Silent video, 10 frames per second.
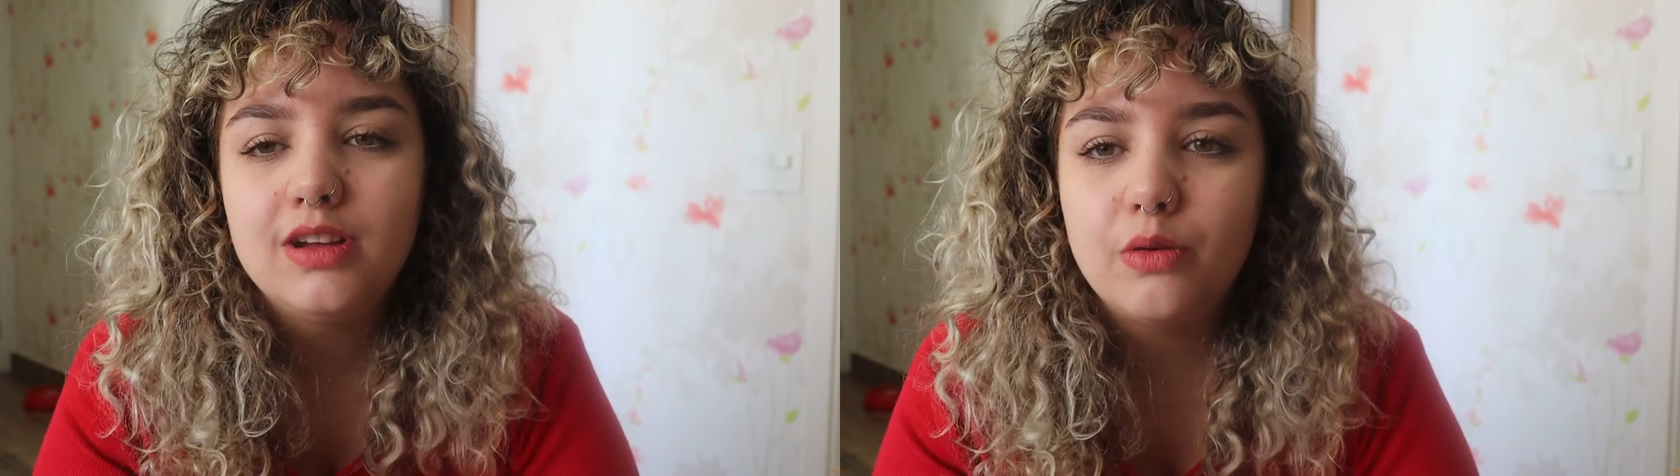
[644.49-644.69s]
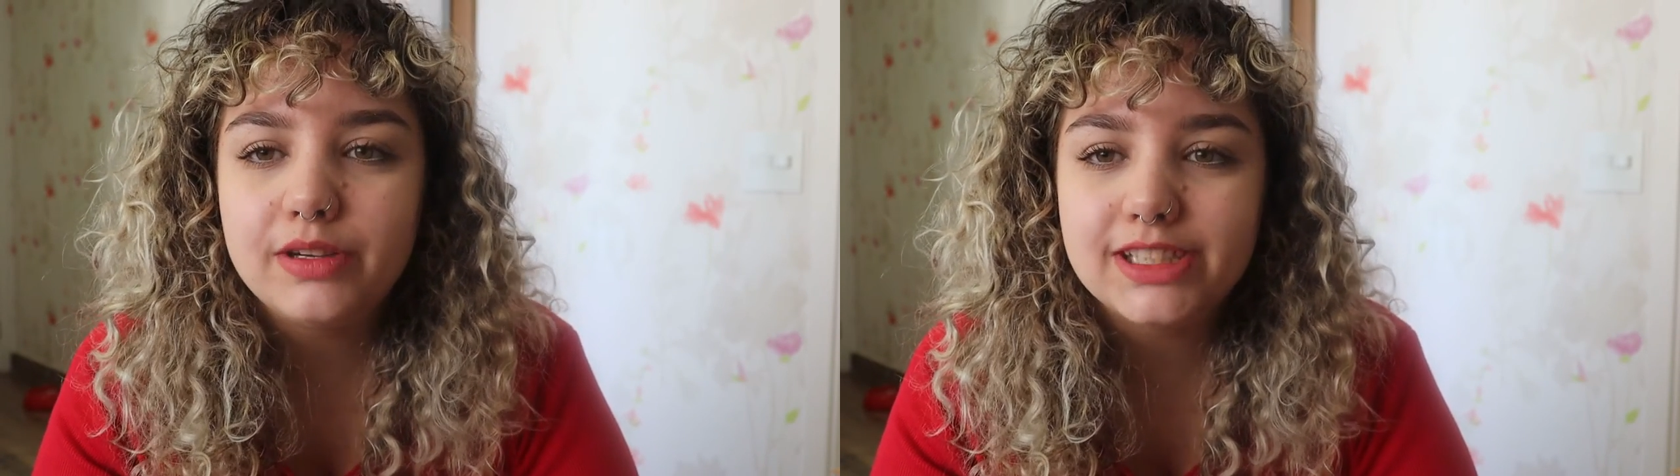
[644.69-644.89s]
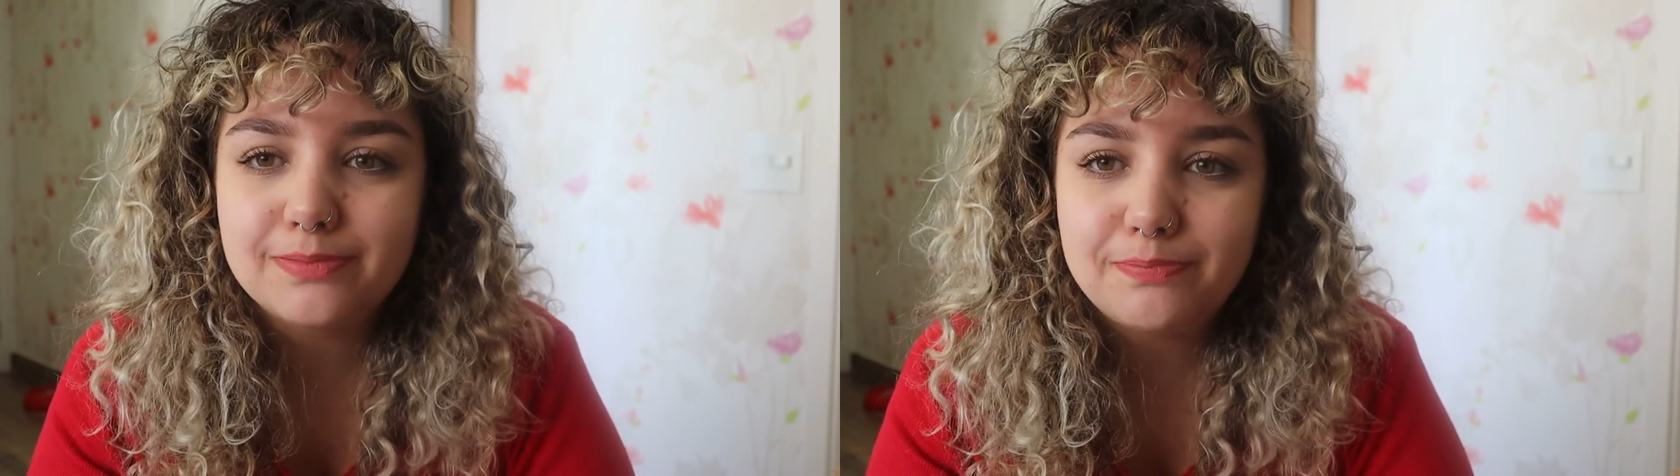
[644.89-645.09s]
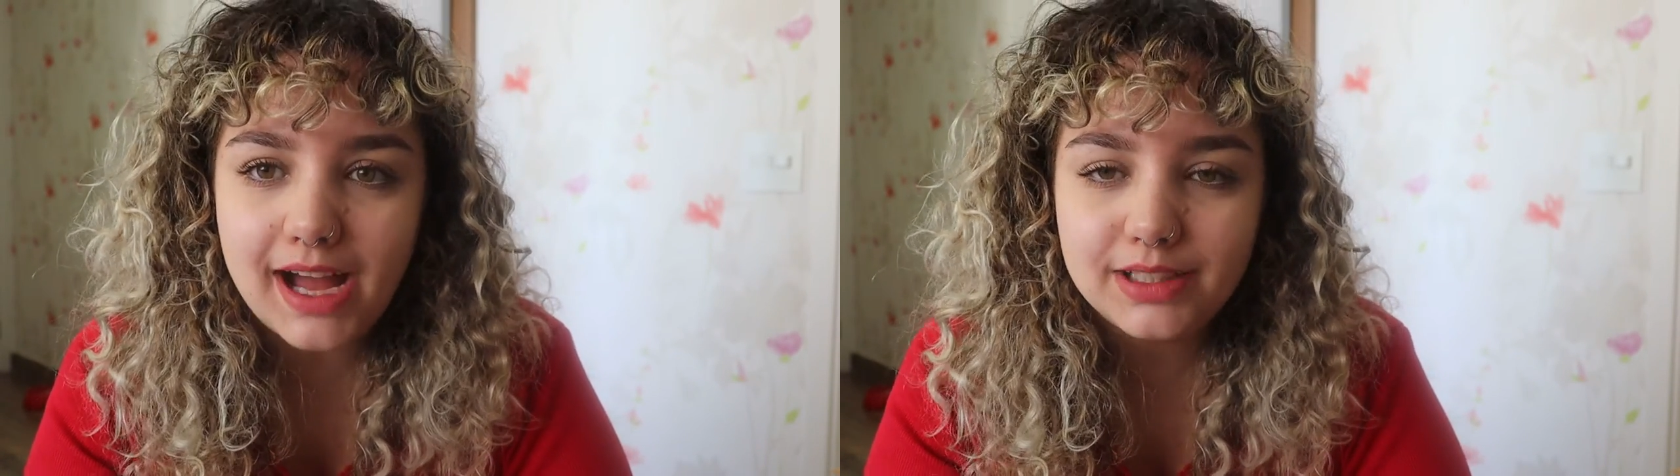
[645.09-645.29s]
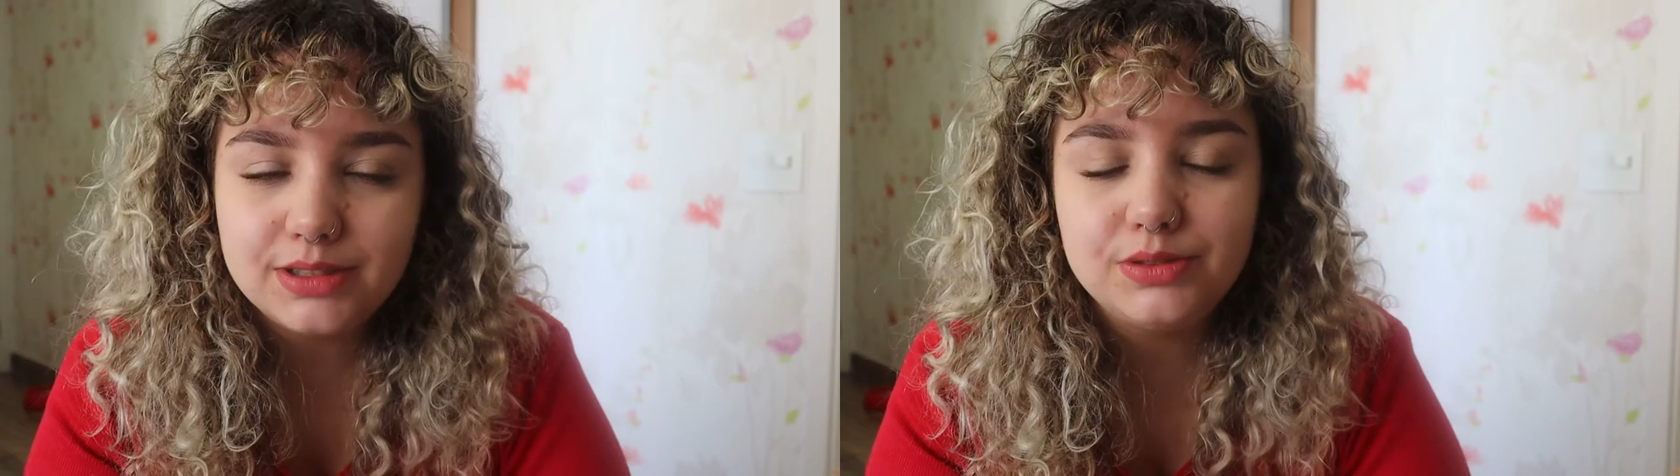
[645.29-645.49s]
um
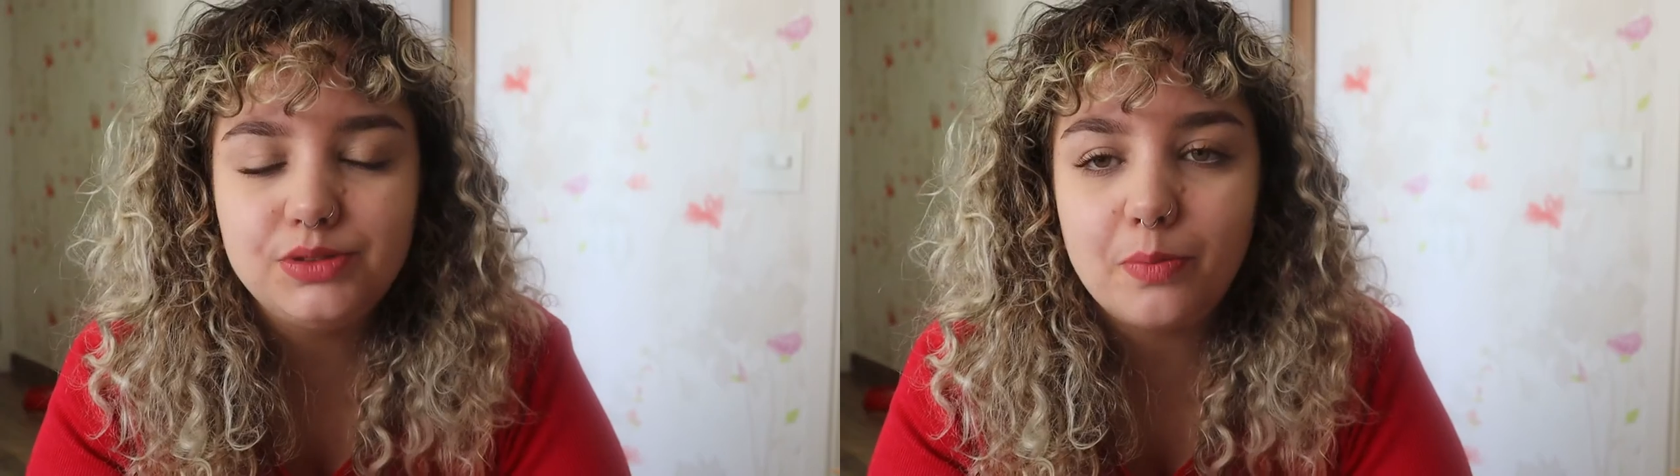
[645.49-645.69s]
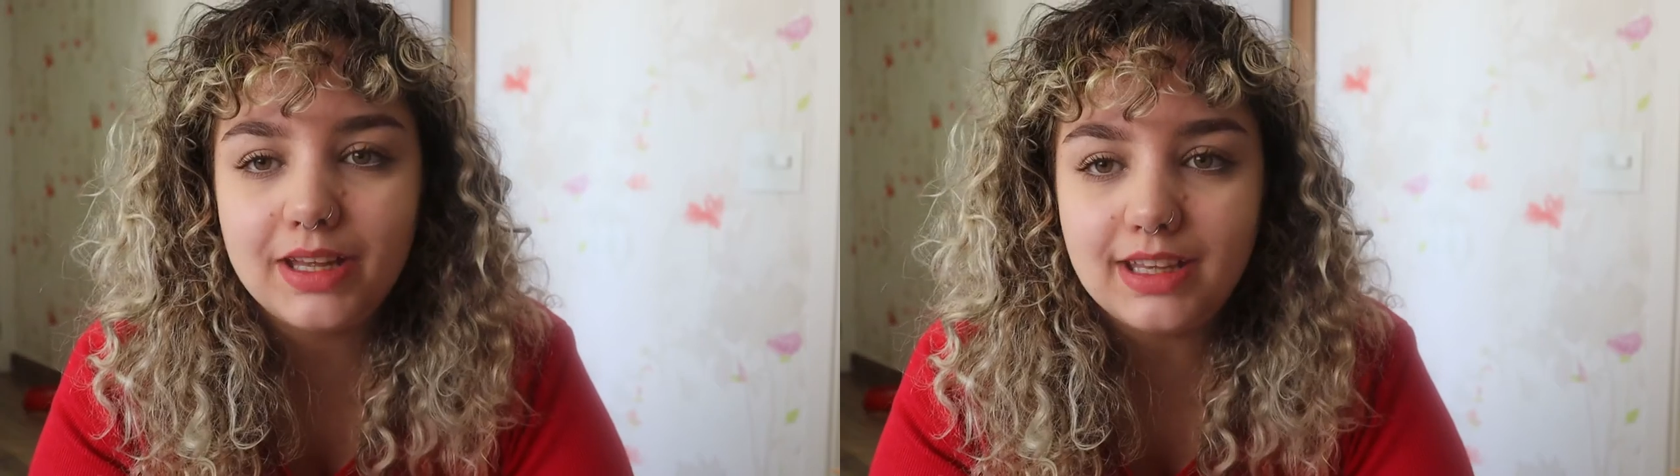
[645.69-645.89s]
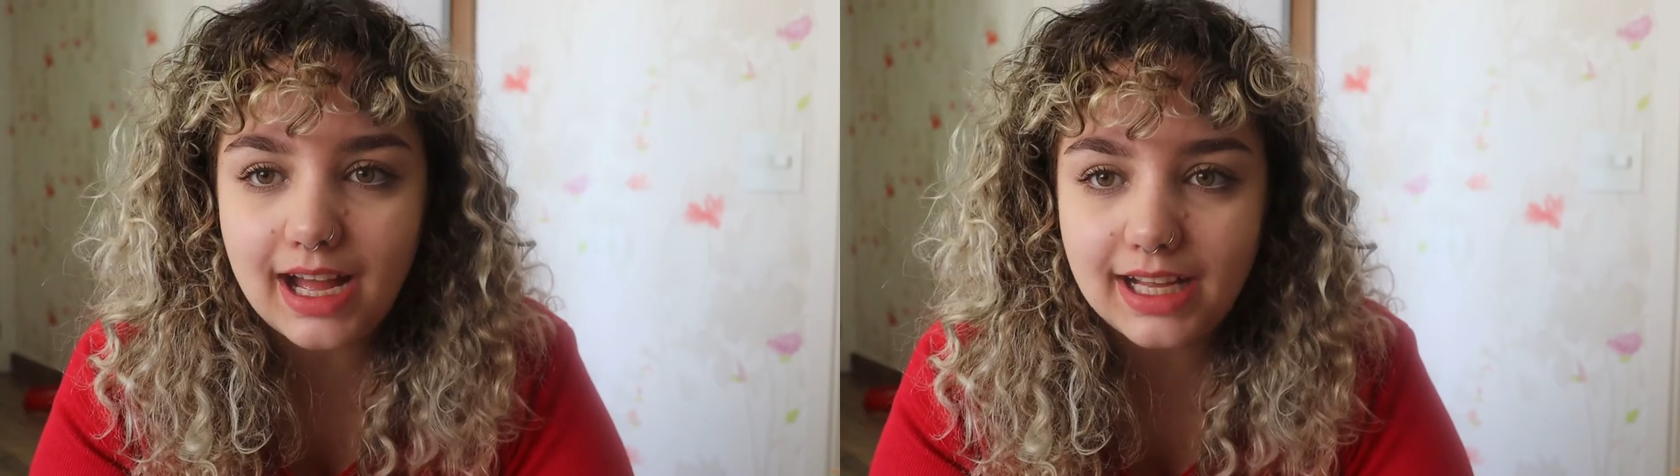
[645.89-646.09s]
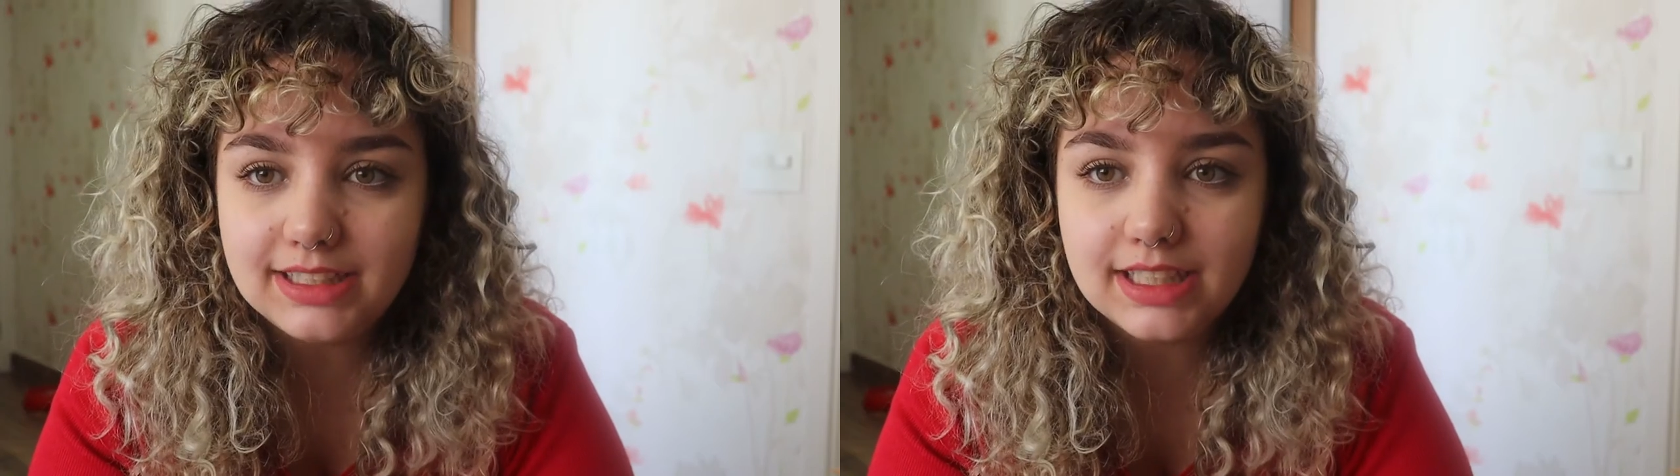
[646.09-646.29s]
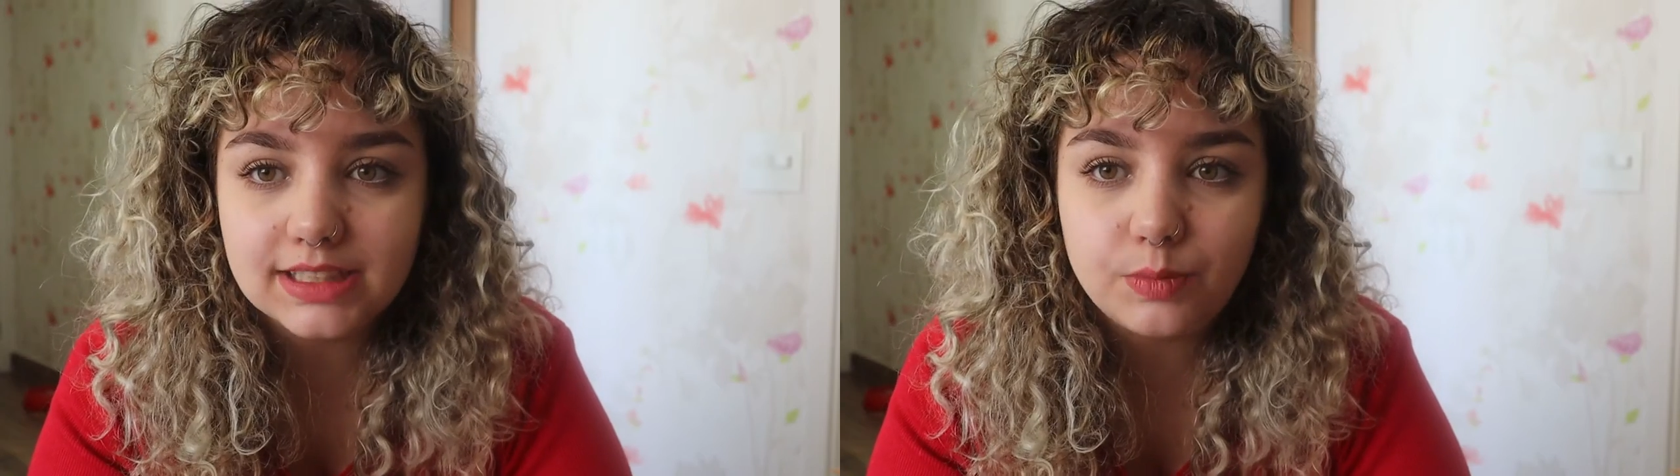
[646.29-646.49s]
espaço de homenagem às